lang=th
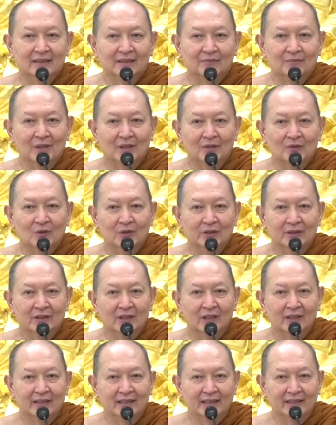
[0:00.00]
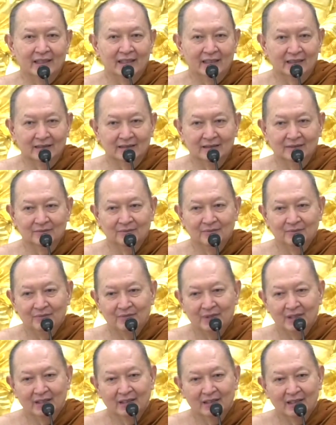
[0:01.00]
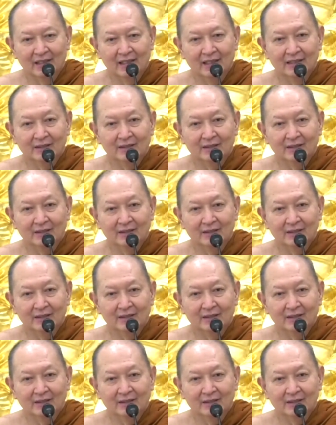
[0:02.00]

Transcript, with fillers: อย่างบางคนตอนเด็กๆ มีอะไร